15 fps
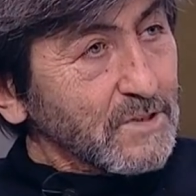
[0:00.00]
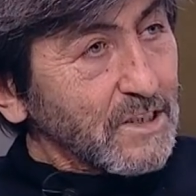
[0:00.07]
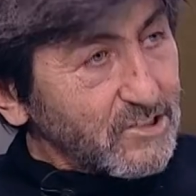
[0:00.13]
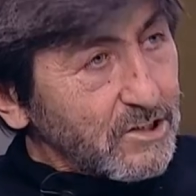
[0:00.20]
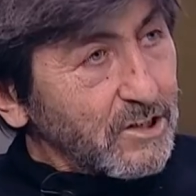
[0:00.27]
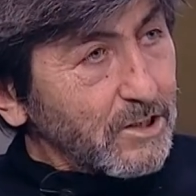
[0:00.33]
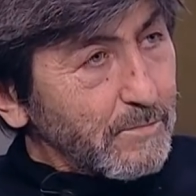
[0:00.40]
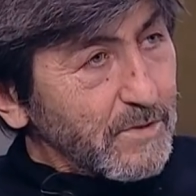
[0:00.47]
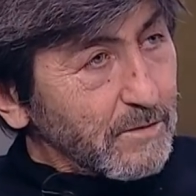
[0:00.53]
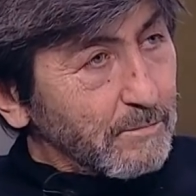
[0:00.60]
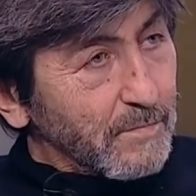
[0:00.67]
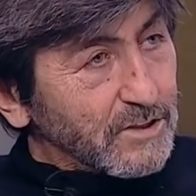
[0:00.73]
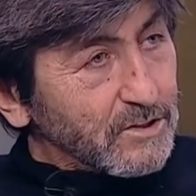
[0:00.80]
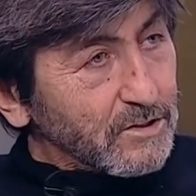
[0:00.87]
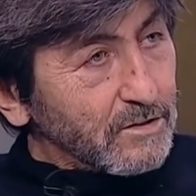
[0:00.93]
Tespit edilmedi
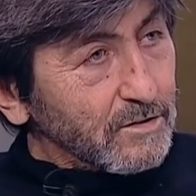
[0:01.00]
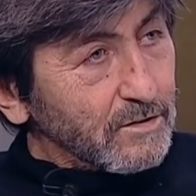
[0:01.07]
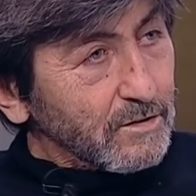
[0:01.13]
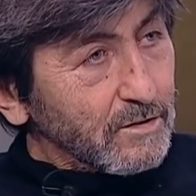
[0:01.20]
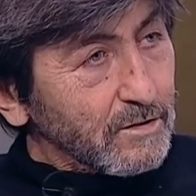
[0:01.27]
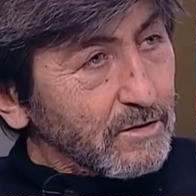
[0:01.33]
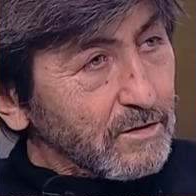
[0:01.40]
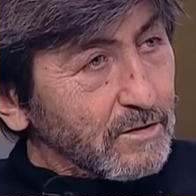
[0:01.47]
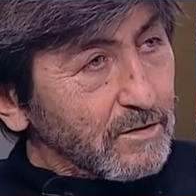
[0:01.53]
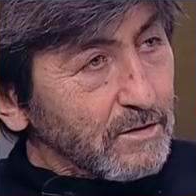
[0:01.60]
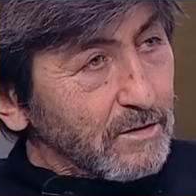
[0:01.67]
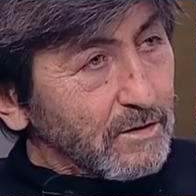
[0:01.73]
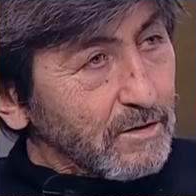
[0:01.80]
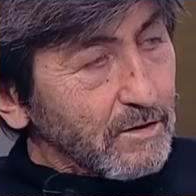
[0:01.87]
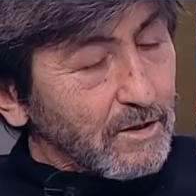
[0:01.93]
mi maç?
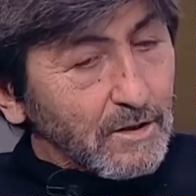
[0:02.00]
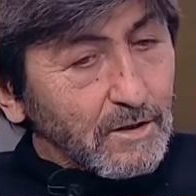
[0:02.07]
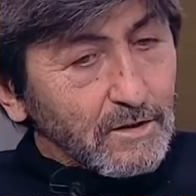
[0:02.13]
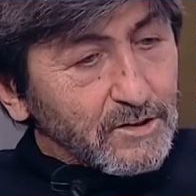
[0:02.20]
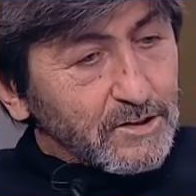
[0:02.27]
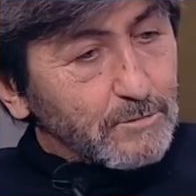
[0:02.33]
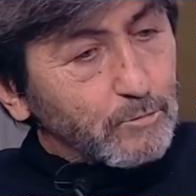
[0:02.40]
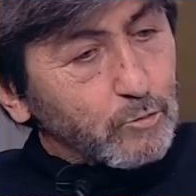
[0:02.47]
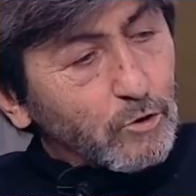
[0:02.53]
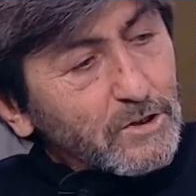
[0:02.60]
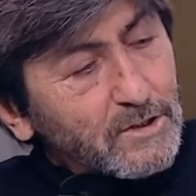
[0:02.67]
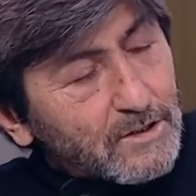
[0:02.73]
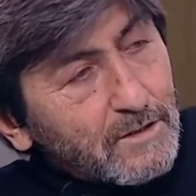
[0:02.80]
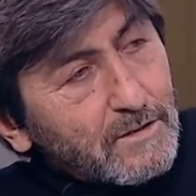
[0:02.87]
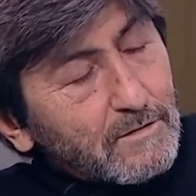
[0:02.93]
Şimdi
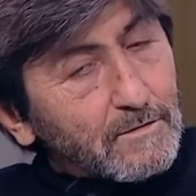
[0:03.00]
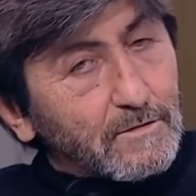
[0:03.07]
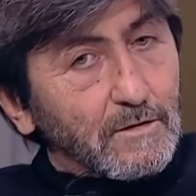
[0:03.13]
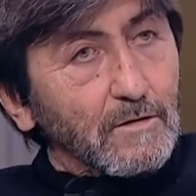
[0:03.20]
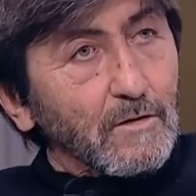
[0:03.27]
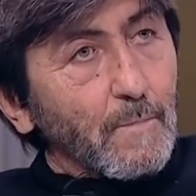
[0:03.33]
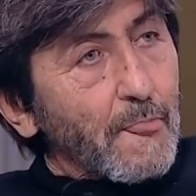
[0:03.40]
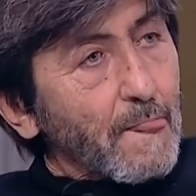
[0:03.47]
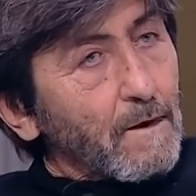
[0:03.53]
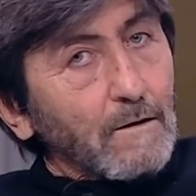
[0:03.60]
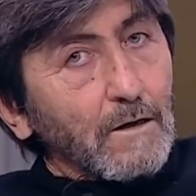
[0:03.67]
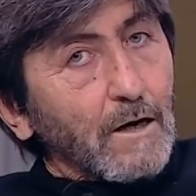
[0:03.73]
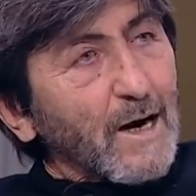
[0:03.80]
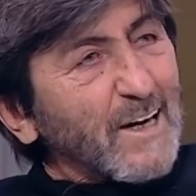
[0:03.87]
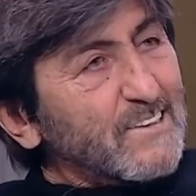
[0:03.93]
burada
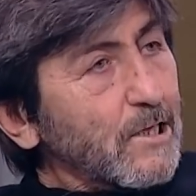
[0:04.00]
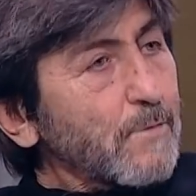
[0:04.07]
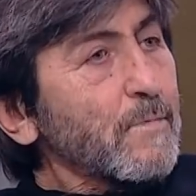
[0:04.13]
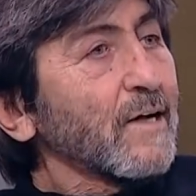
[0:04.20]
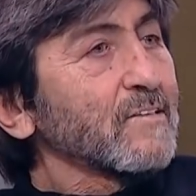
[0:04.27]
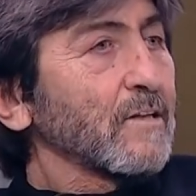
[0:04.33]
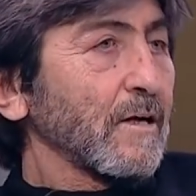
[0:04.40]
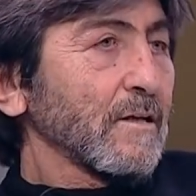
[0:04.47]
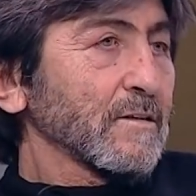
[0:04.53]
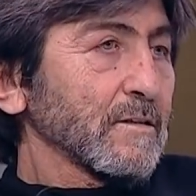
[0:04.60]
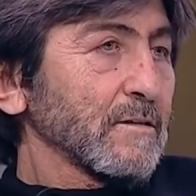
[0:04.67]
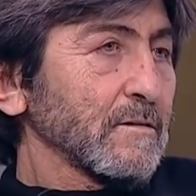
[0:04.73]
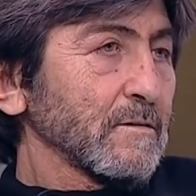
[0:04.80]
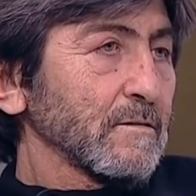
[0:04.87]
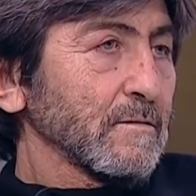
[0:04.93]
hakem hatalı
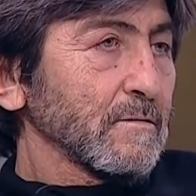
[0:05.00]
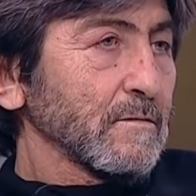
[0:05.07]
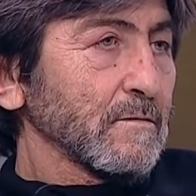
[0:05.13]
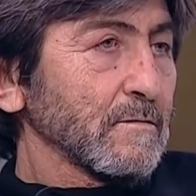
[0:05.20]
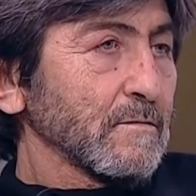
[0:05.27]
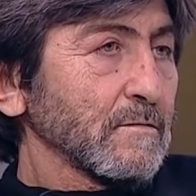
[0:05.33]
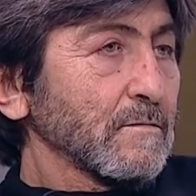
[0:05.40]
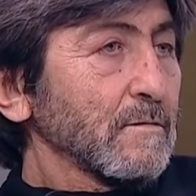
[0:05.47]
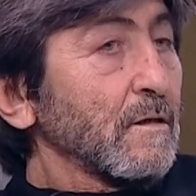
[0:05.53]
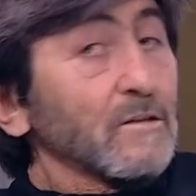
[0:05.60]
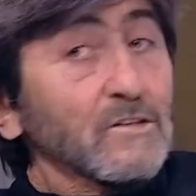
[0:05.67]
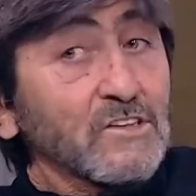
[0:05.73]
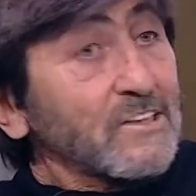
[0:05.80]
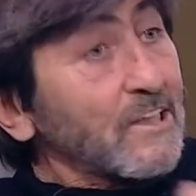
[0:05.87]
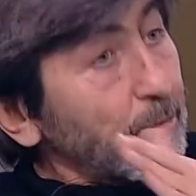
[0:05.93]

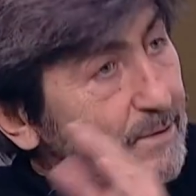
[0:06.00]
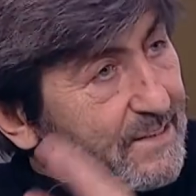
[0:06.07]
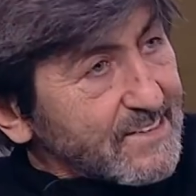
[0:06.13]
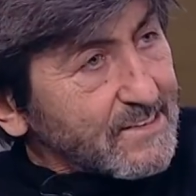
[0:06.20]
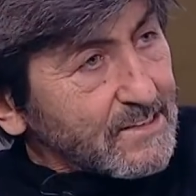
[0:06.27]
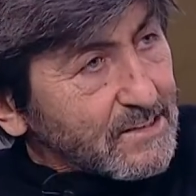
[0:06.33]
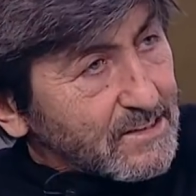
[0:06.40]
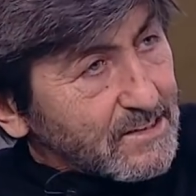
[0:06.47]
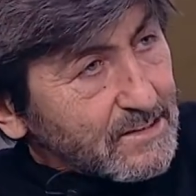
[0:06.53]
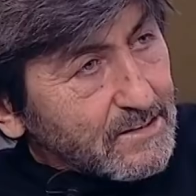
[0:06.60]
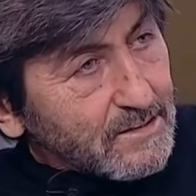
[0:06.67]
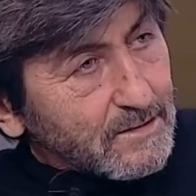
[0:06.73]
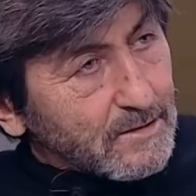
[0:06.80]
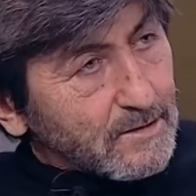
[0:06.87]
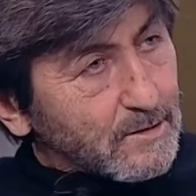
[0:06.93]
diyebilirsiniz.
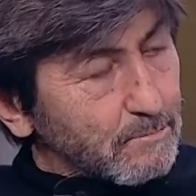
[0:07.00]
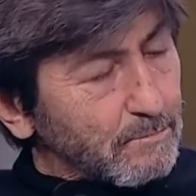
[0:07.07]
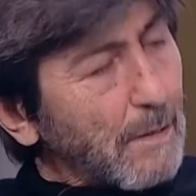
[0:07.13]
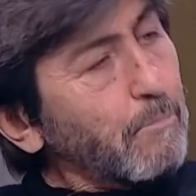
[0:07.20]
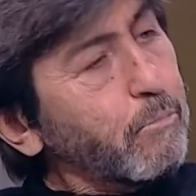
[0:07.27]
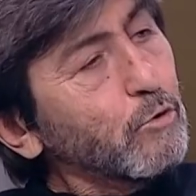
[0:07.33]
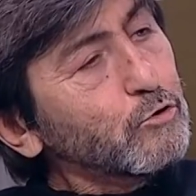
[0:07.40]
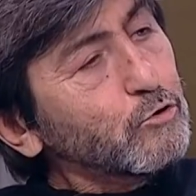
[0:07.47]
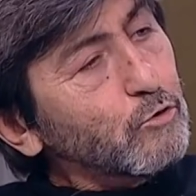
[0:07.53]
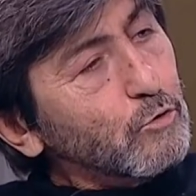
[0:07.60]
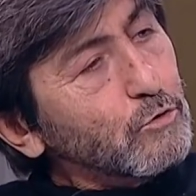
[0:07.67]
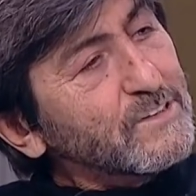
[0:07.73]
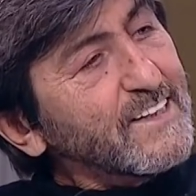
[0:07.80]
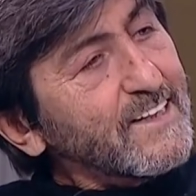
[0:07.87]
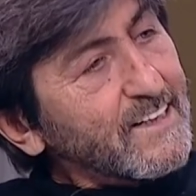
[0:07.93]
Ben
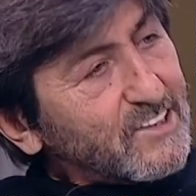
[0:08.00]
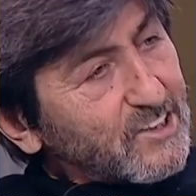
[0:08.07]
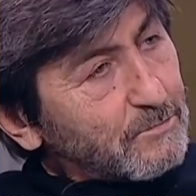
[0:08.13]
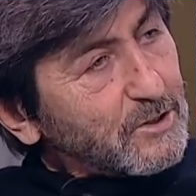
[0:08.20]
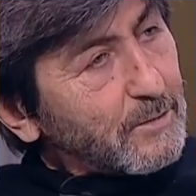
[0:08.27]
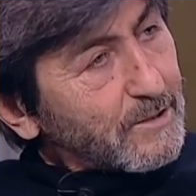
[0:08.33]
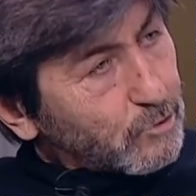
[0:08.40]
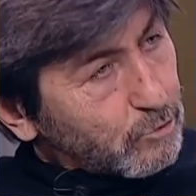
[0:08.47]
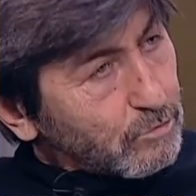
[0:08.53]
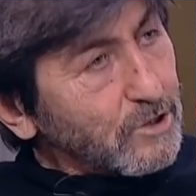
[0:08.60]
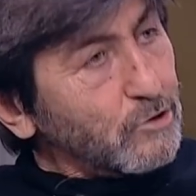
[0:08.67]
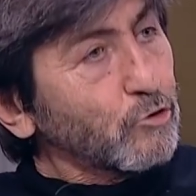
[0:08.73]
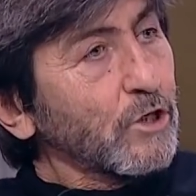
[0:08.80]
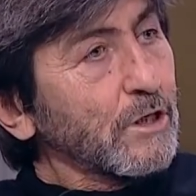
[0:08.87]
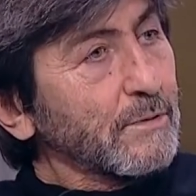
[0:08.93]
pozisyonu seyrettiğim zaman şunu
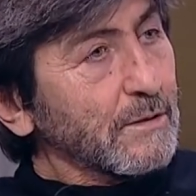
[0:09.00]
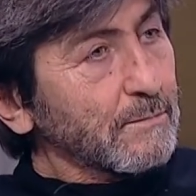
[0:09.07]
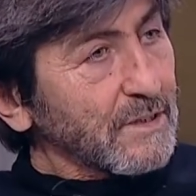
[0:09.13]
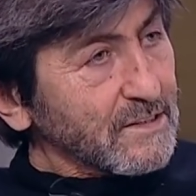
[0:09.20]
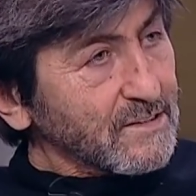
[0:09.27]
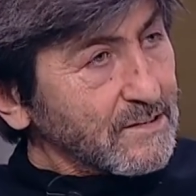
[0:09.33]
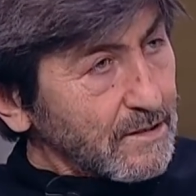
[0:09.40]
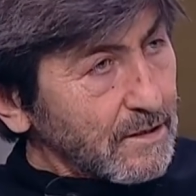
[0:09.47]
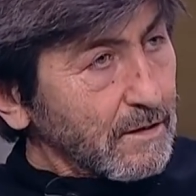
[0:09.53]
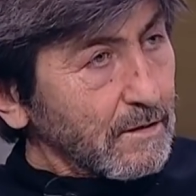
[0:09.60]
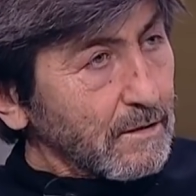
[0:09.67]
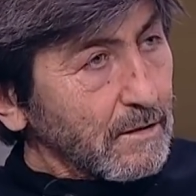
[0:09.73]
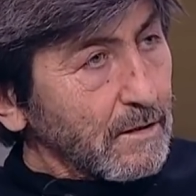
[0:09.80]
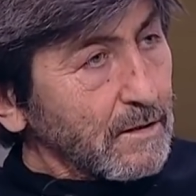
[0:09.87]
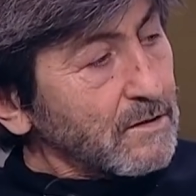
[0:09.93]
da söyleyebilirim yalnız ha.
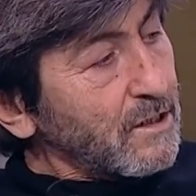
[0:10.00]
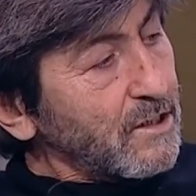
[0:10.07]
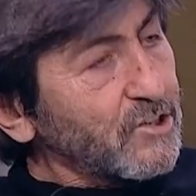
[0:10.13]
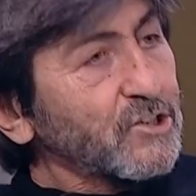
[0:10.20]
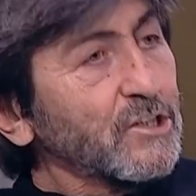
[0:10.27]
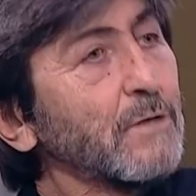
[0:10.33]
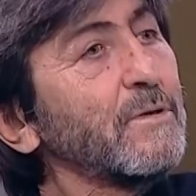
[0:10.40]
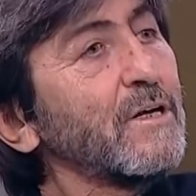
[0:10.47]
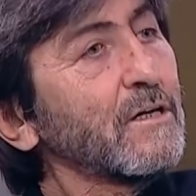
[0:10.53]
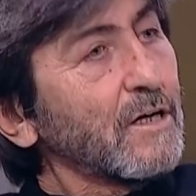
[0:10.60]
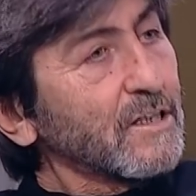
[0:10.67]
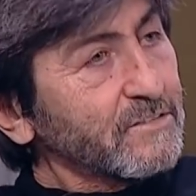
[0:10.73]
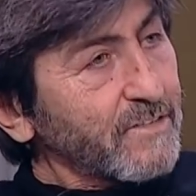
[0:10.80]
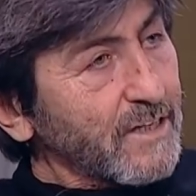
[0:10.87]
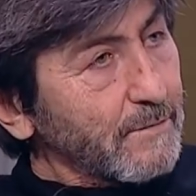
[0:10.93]
Gelişine bile
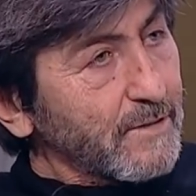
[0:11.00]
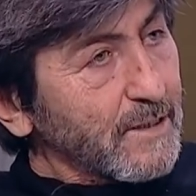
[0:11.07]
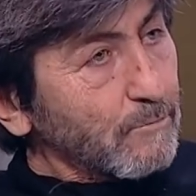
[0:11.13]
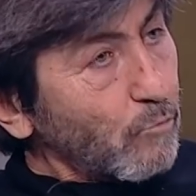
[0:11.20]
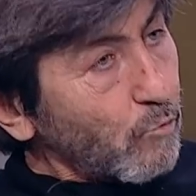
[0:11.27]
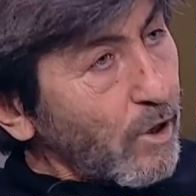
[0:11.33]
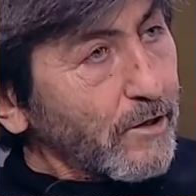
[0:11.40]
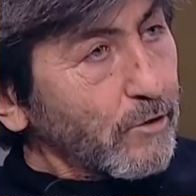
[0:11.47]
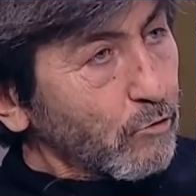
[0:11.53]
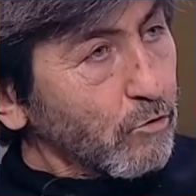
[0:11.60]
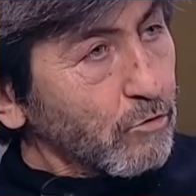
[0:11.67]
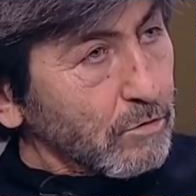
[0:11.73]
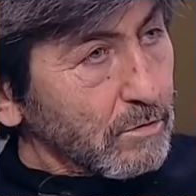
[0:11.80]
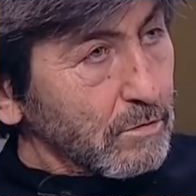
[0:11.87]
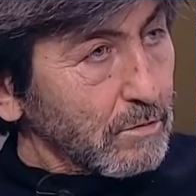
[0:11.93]
kart verebilirim. Bu ayrı
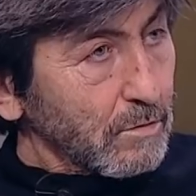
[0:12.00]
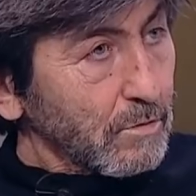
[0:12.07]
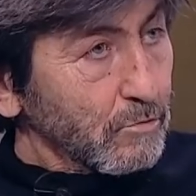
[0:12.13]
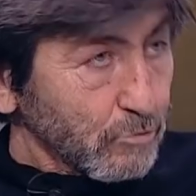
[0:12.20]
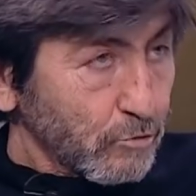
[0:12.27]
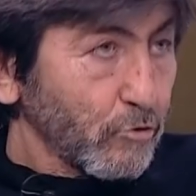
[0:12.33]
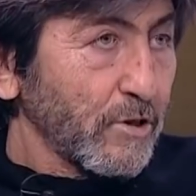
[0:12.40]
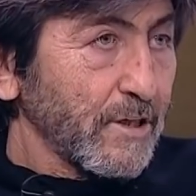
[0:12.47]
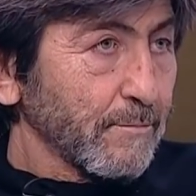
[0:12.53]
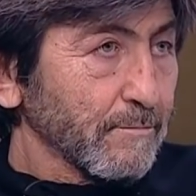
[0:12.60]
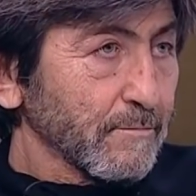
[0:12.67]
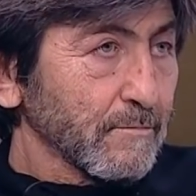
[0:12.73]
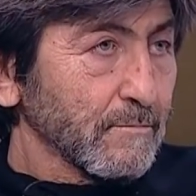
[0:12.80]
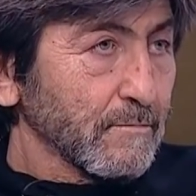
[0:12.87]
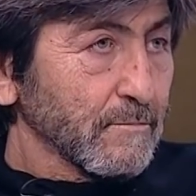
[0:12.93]
konu. Onu söyleyeyim.
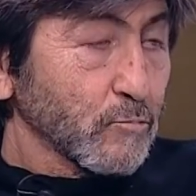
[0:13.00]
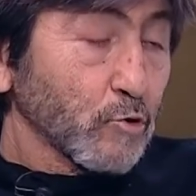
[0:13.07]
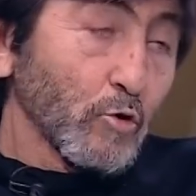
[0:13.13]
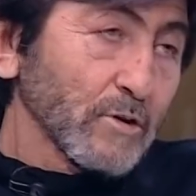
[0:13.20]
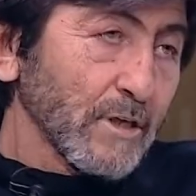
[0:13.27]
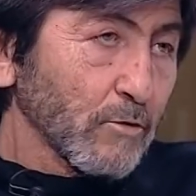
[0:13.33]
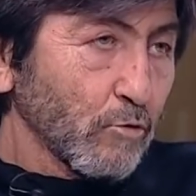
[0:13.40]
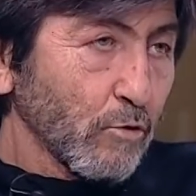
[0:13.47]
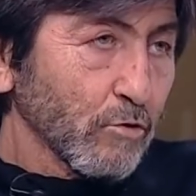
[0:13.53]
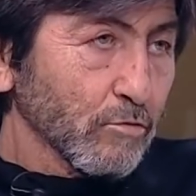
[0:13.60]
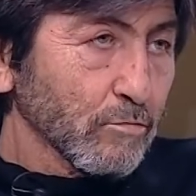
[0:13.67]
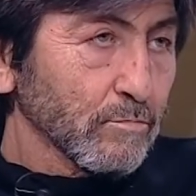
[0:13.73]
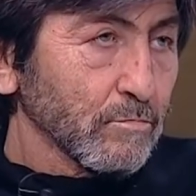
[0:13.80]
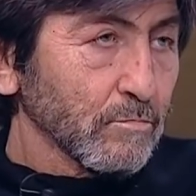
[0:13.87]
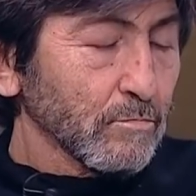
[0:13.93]
Sonradan
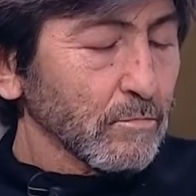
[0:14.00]
gördüm.